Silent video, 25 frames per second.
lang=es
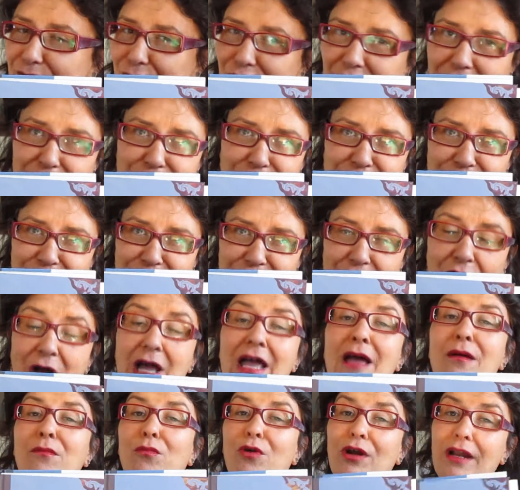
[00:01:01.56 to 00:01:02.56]
Mola mucho.
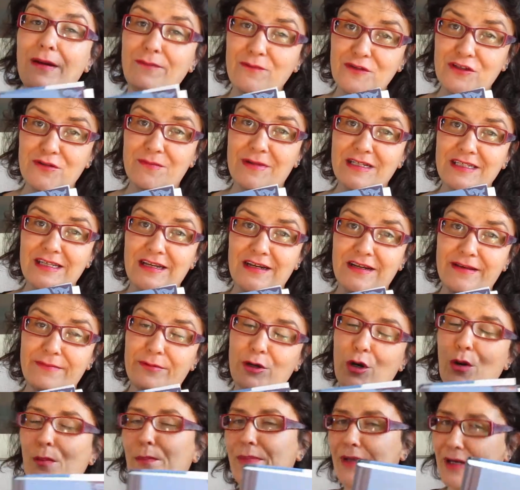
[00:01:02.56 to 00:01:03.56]
Mola mucho más el
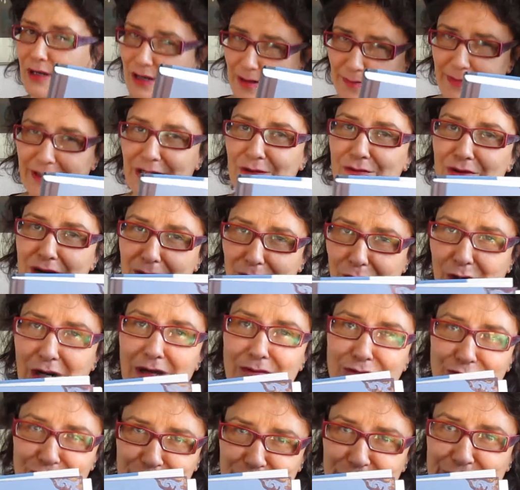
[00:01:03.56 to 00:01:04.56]
libro, pero la película mola
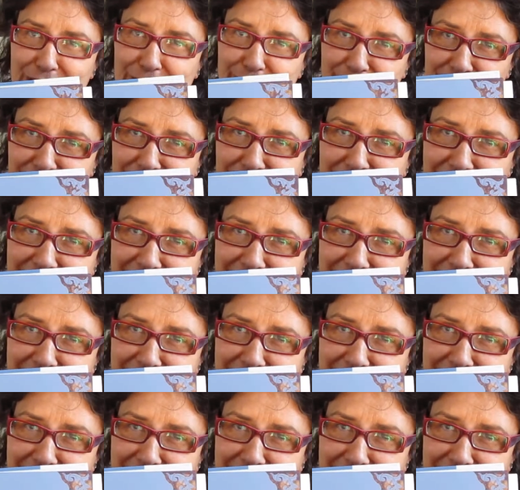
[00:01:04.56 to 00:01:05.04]
mucho también.